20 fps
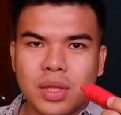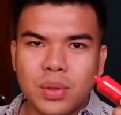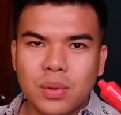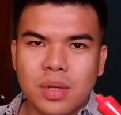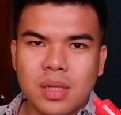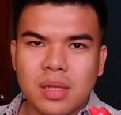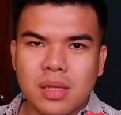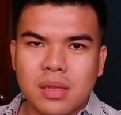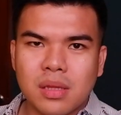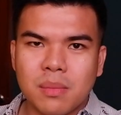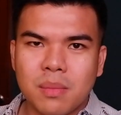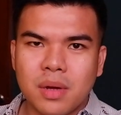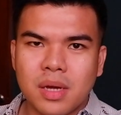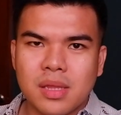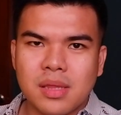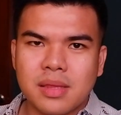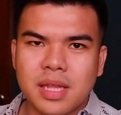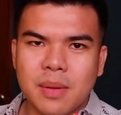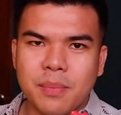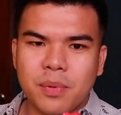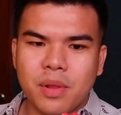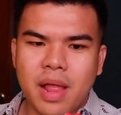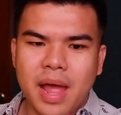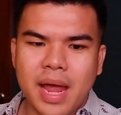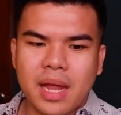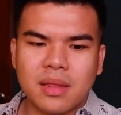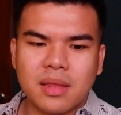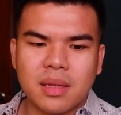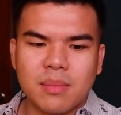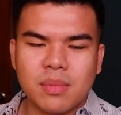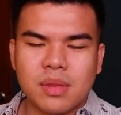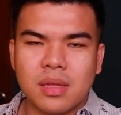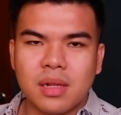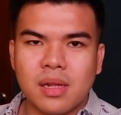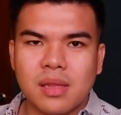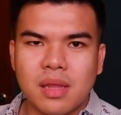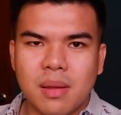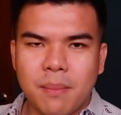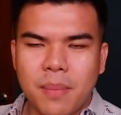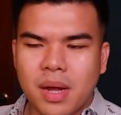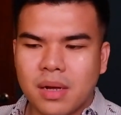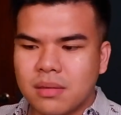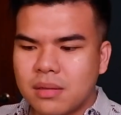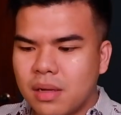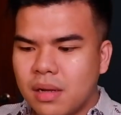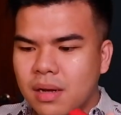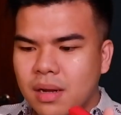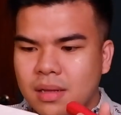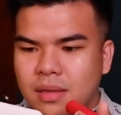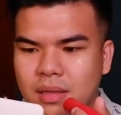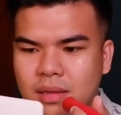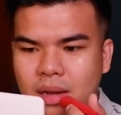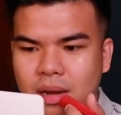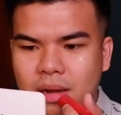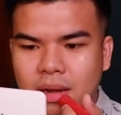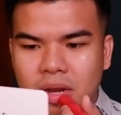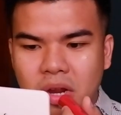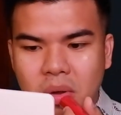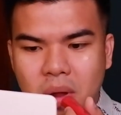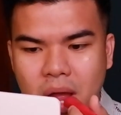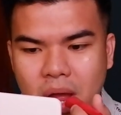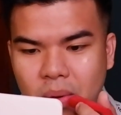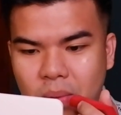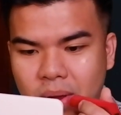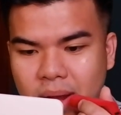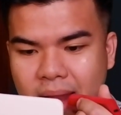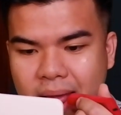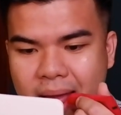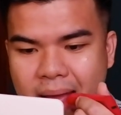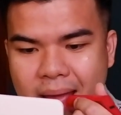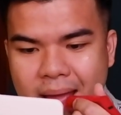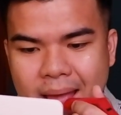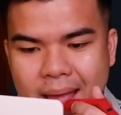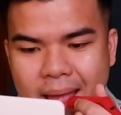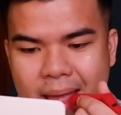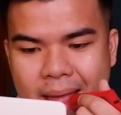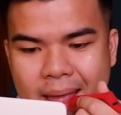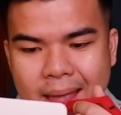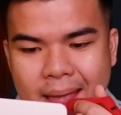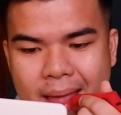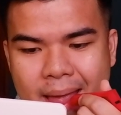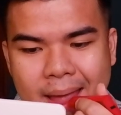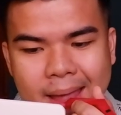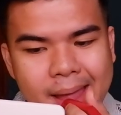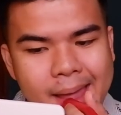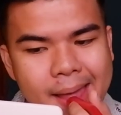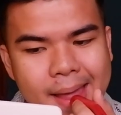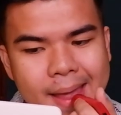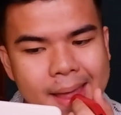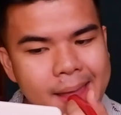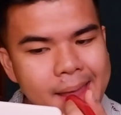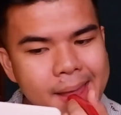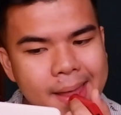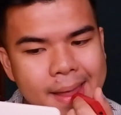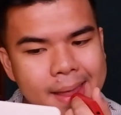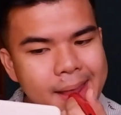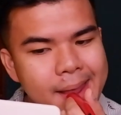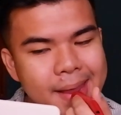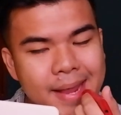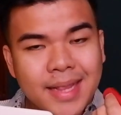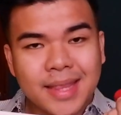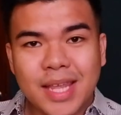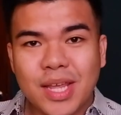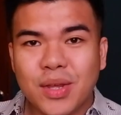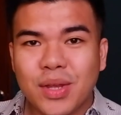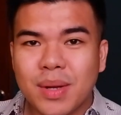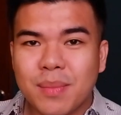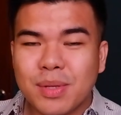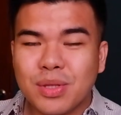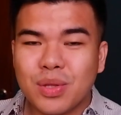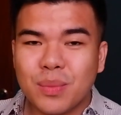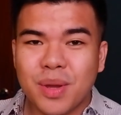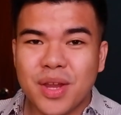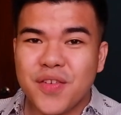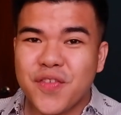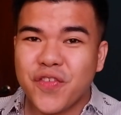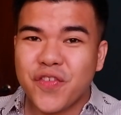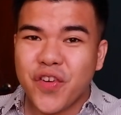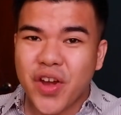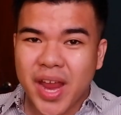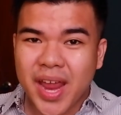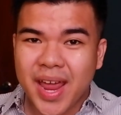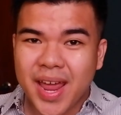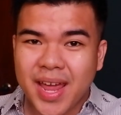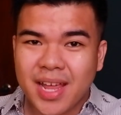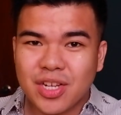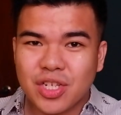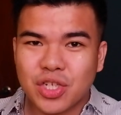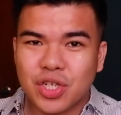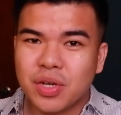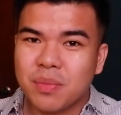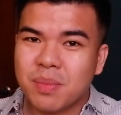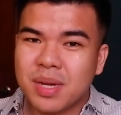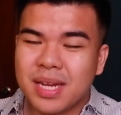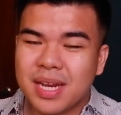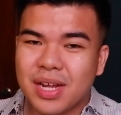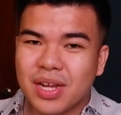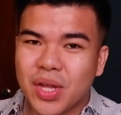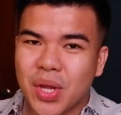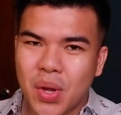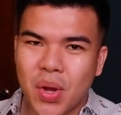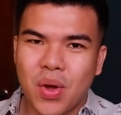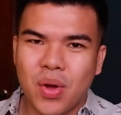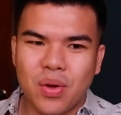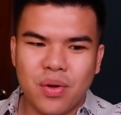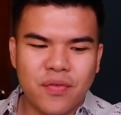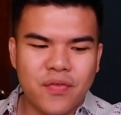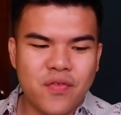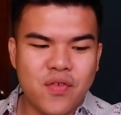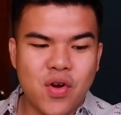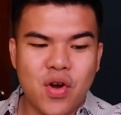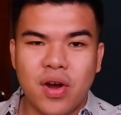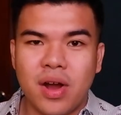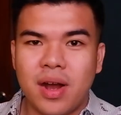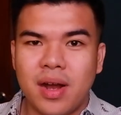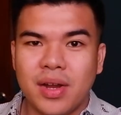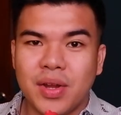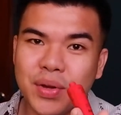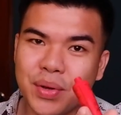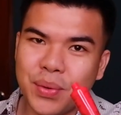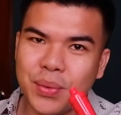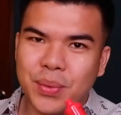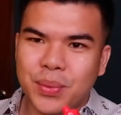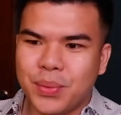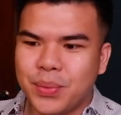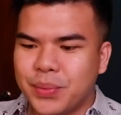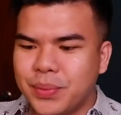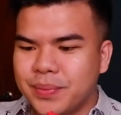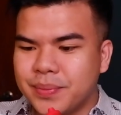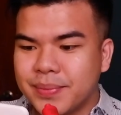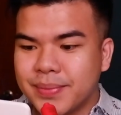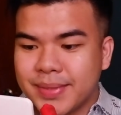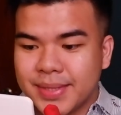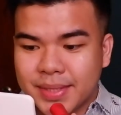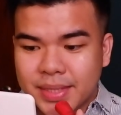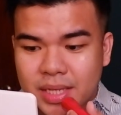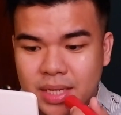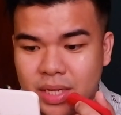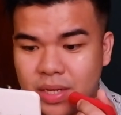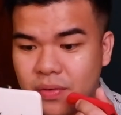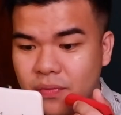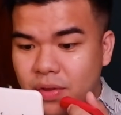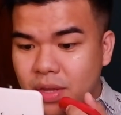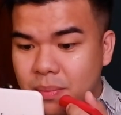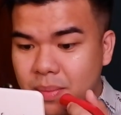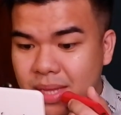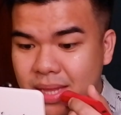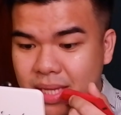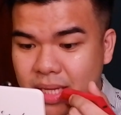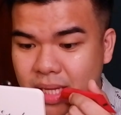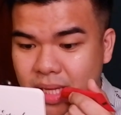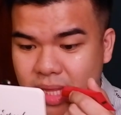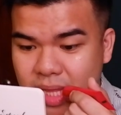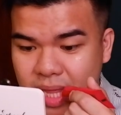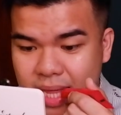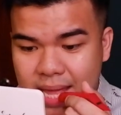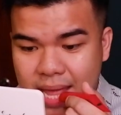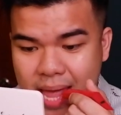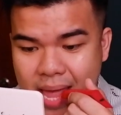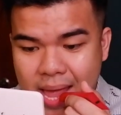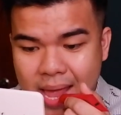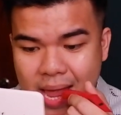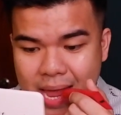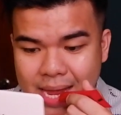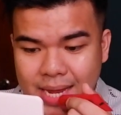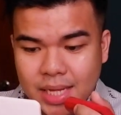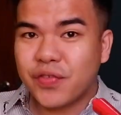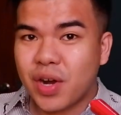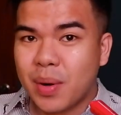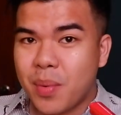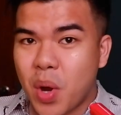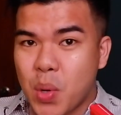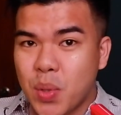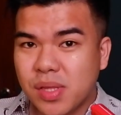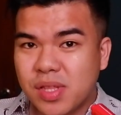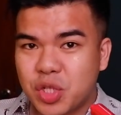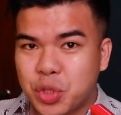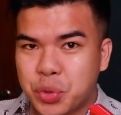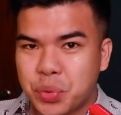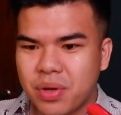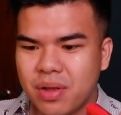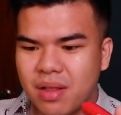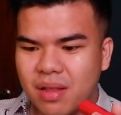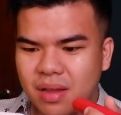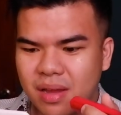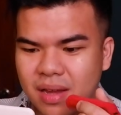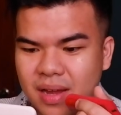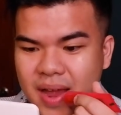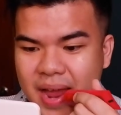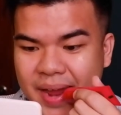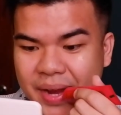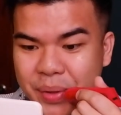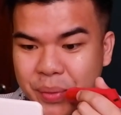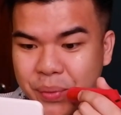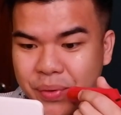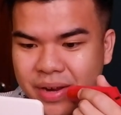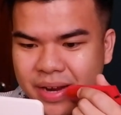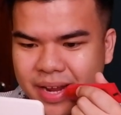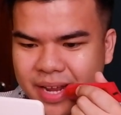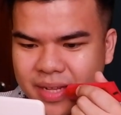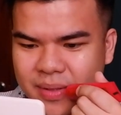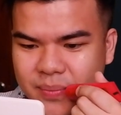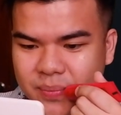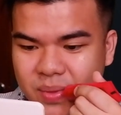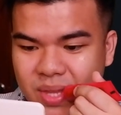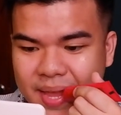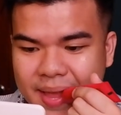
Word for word: ito yung isa sa mga staple items nila sa bag nila na hindi talaga nawawala. And thank you naman to my friend, Shermina Kyoko for, you know, giving me this from Australia. I know, right?